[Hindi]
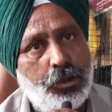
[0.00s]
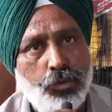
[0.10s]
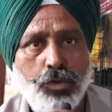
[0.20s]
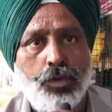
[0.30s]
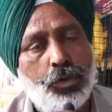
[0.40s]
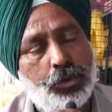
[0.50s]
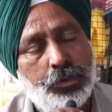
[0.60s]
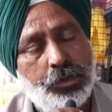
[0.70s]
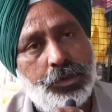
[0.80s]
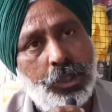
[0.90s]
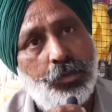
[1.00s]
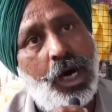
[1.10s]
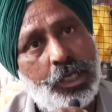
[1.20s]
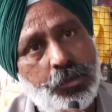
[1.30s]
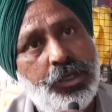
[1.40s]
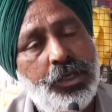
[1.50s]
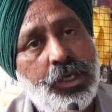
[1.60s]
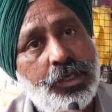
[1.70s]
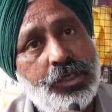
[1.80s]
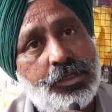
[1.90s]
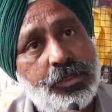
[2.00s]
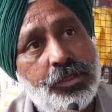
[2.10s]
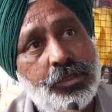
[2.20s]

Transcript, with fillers: कानूनों के बाद भी इस